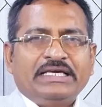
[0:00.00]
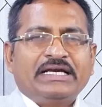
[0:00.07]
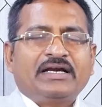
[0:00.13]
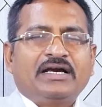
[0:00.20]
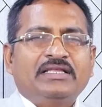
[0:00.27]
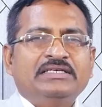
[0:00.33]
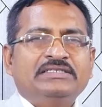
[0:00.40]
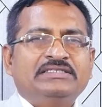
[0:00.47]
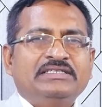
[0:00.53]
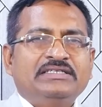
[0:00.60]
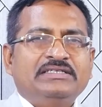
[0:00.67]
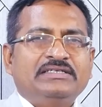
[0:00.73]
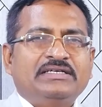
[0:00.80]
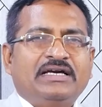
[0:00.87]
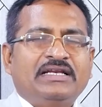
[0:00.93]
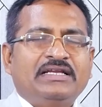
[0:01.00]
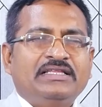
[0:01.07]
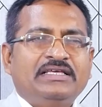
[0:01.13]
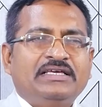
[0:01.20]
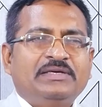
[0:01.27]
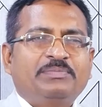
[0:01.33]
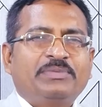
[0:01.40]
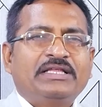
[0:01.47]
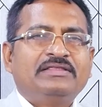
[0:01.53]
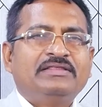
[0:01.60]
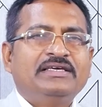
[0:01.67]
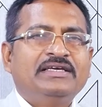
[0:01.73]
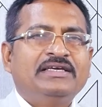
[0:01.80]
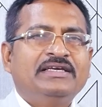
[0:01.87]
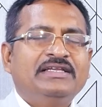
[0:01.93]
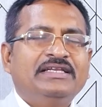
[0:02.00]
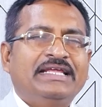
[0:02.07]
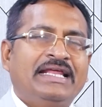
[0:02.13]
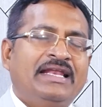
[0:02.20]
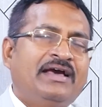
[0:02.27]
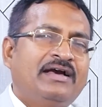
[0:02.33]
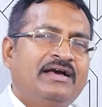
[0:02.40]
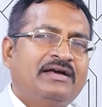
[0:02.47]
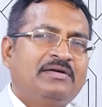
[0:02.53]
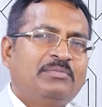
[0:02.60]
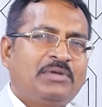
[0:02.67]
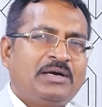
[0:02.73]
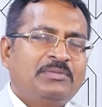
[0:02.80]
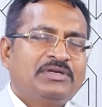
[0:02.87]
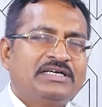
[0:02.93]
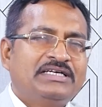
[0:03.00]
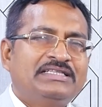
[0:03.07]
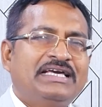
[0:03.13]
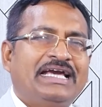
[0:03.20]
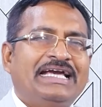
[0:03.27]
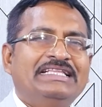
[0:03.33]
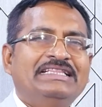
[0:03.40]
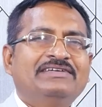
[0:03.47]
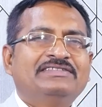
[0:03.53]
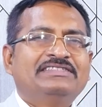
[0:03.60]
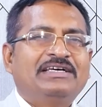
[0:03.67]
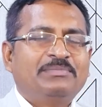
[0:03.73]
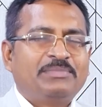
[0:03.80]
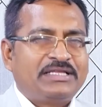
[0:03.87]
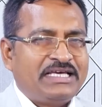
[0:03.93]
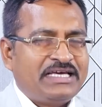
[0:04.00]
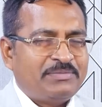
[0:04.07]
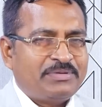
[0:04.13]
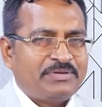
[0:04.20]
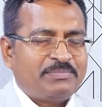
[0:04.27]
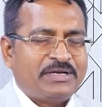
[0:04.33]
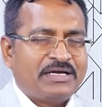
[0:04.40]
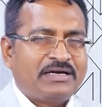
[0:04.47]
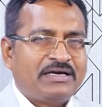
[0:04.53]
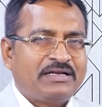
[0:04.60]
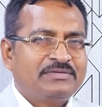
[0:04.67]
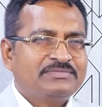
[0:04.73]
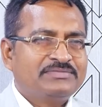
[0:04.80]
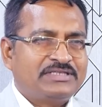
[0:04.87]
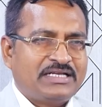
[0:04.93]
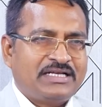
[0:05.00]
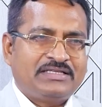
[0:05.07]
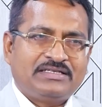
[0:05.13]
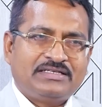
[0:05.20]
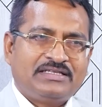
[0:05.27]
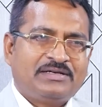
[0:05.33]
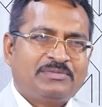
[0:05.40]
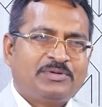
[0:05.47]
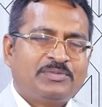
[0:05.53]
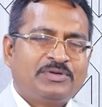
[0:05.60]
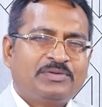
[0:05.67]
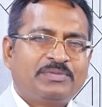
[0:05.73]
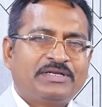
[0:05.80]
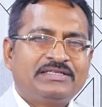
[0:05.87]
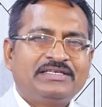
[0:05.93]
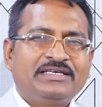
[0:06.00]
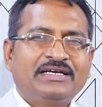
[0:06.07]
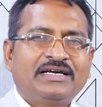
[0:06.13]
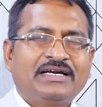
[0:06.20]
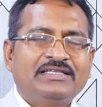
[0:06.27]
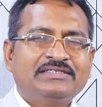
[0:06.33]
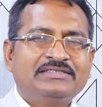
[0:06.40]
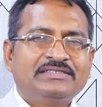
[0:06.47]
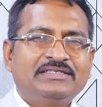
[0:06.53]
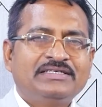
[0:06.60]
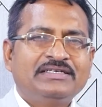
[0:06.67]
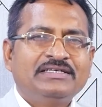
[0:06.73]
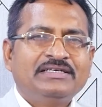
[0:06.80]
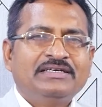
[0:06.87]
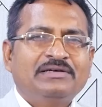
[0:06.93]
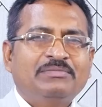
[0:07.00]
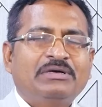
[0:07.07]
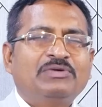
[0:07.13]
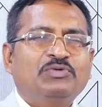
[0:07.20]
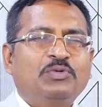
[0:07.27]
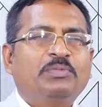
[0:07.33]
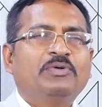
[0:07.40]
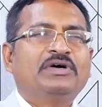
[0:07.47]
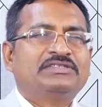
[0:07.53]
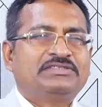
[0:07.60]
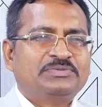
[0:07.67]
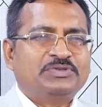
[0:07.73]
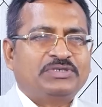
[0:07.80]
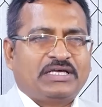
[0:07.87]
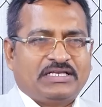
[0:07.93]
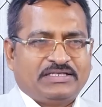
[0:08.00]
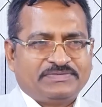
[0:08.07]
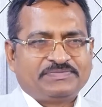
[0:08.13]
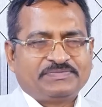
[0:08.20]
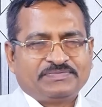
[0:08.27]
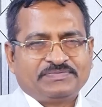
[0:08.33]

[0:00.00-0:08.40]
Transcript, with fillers: ఏకాదశి అనేది ప్రతి నెల మామూలుగా అయితే హైందవ సాంప్రదాయ ప్రకారం సనాతన ధర్మంలో ప్రతి ఏకాదశికి మనం ఉపవాసం ఉండాలి